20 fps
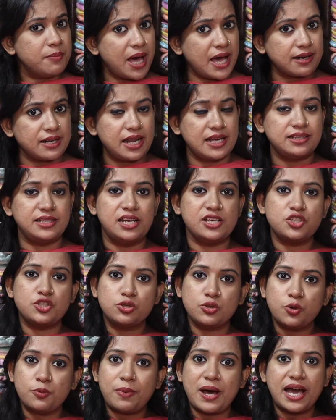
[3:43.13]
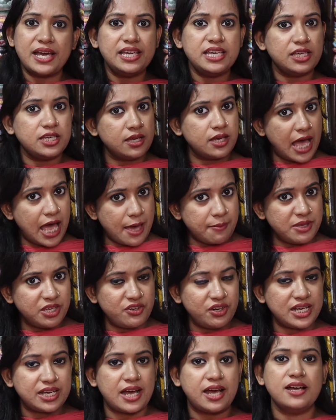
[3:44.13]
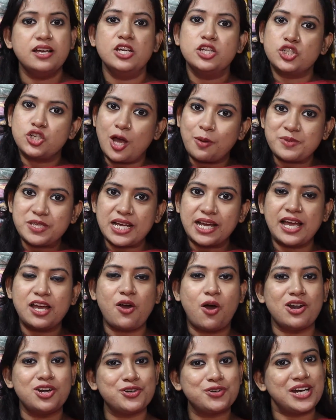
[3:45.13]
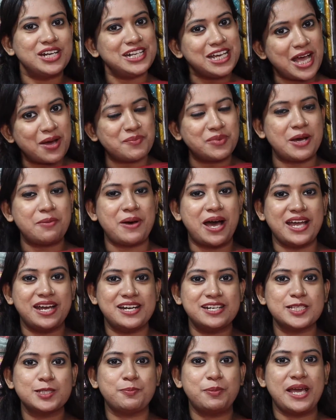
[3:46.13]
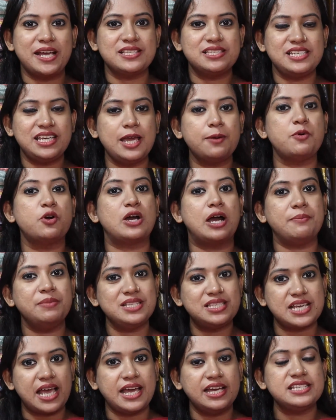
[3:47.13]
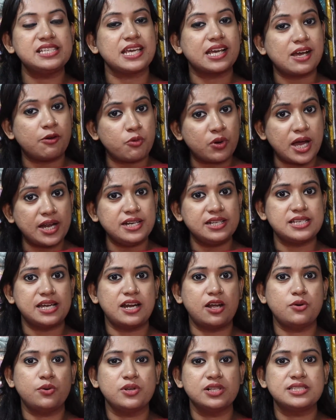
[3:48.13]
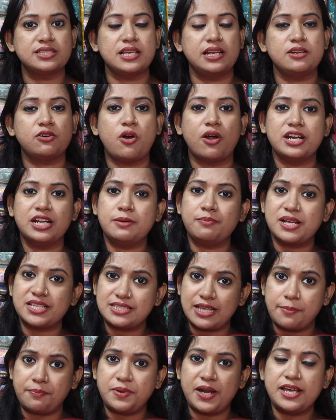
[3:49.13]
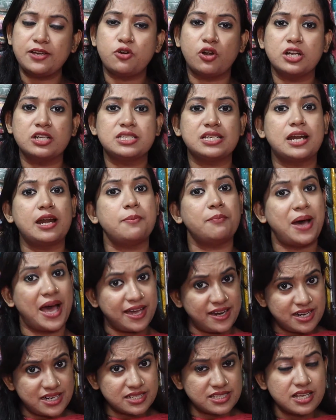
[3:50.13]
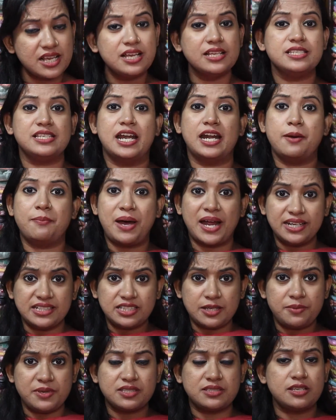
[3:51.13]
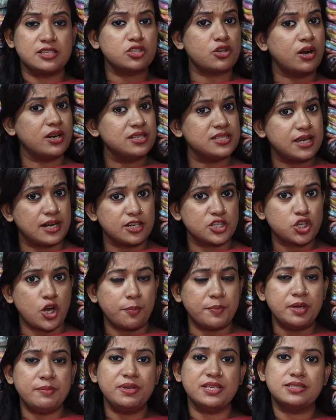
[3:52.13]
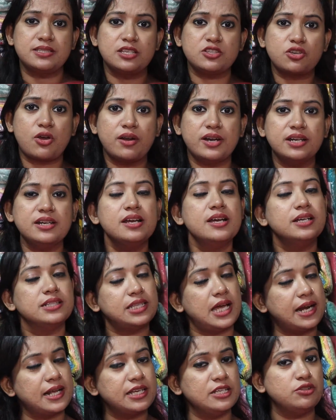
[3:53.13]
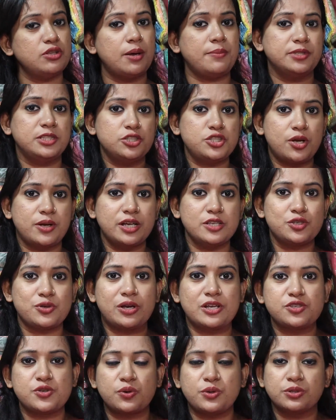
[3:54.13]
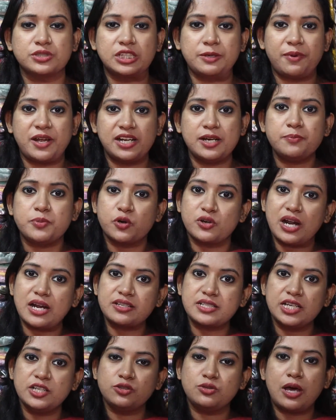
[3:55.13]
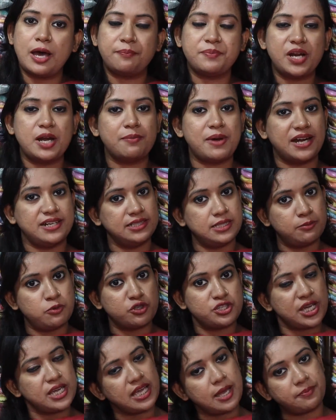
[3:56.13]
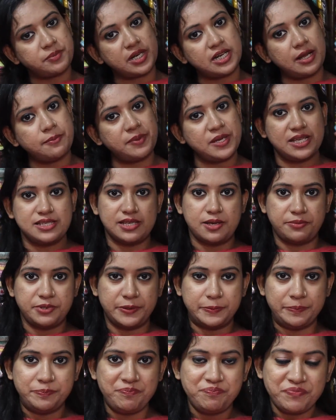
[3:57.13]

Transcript: বাংলাদেশ দুবাই আমেরিকা সব জায়গায় অলরেডি আমরা বায়ার্স পেয়েছি এবং আমি চাই যে ওখানে যারা হোলসেল করেন বা সাপ্লাই করেন যারা বায়ার্স যারা বাড়িতে বিজনেস করেন যারা শপে বিজনেস করেন তারা কিন্তু আমাদের সঙ্গে যোগাযোগ করতে পারেন প্রোডাক্ট কিন্তু আপনার বাড়িতে বসেই আপনারা পেয়ে যাবেন